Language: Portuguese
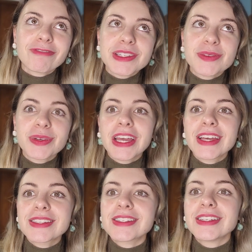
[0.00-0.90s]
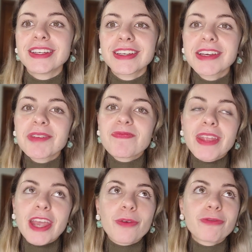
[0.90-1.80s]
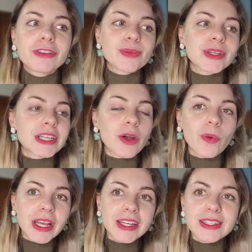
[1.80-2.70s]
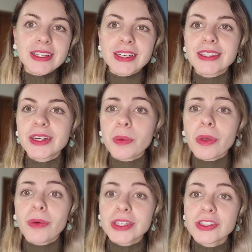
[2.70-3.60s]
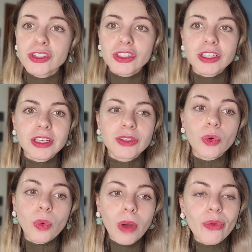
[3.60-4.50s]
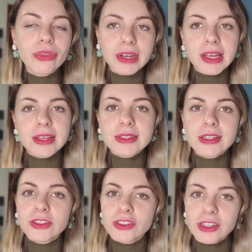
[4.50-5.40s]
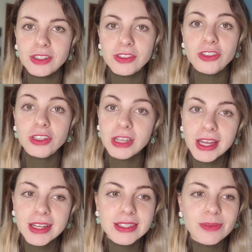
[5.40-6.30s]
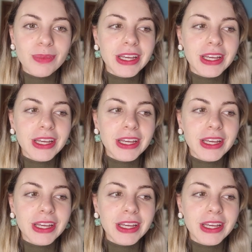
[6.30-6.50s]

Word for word: Fazer o que assim, eu fiz uma sequência, então eu assisti do 1 ao 3 antes de assistir esse,